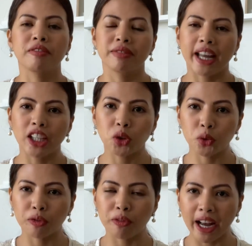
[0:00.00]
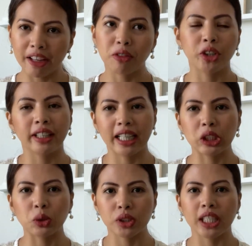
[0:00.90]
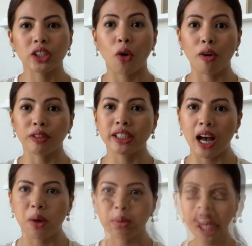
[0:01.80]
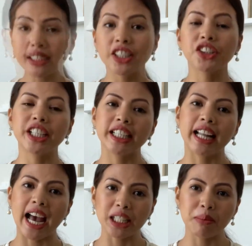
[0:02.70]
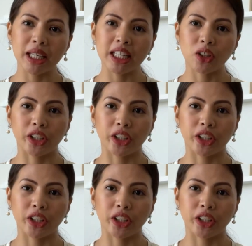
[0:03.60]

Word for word: 9 to 5 or 9 to 6 office hours. It's either in admin or